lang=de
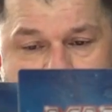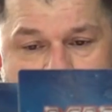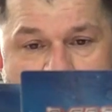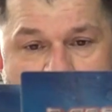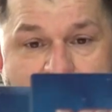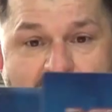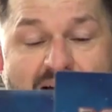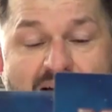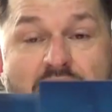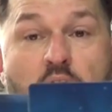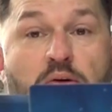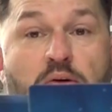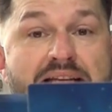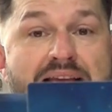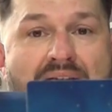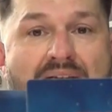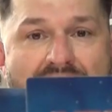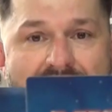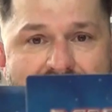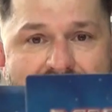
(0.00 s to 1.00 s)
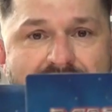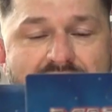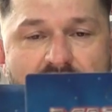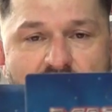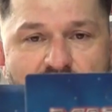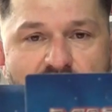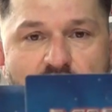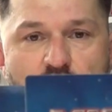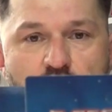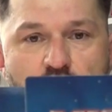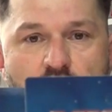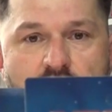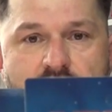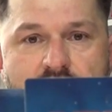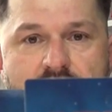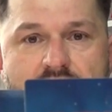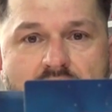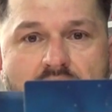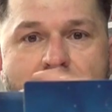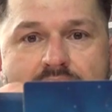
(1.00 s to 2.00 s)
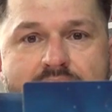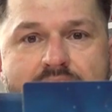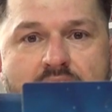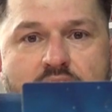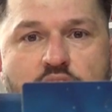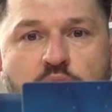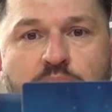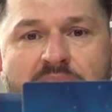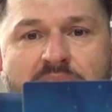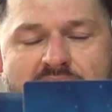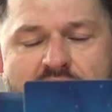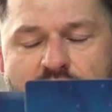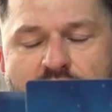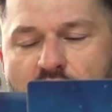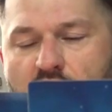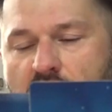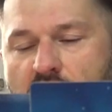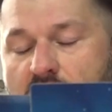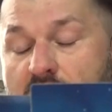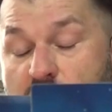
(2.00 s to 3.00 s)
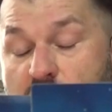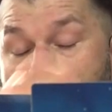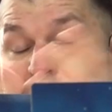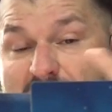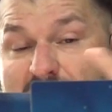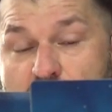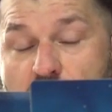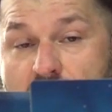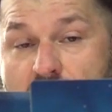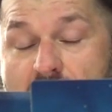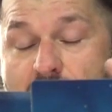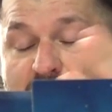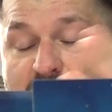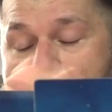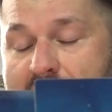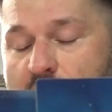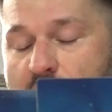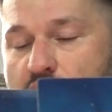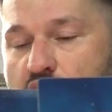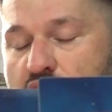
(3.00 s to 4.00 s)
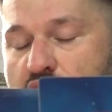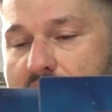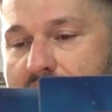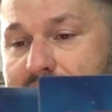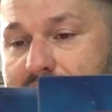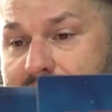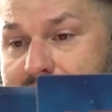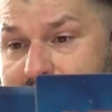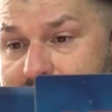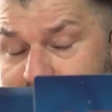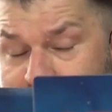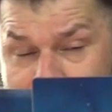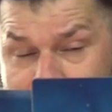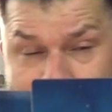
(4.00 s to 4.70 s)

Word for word: Das waren auch die einzigen Figuren, die da in der Spielzeug äh, Spielzeugabteilung standen.